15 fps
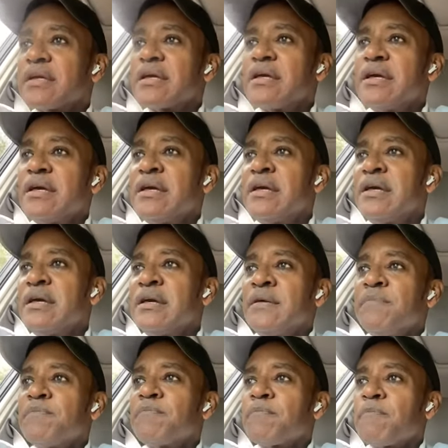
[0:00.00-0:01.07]

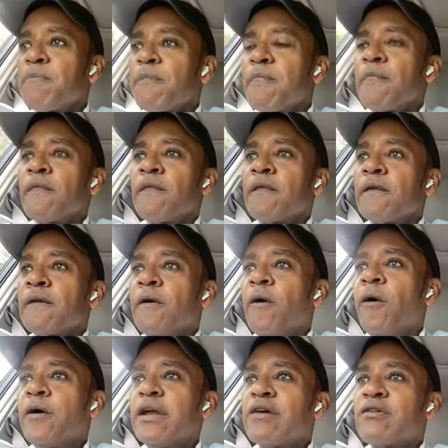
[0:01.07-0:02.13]
Y hoy,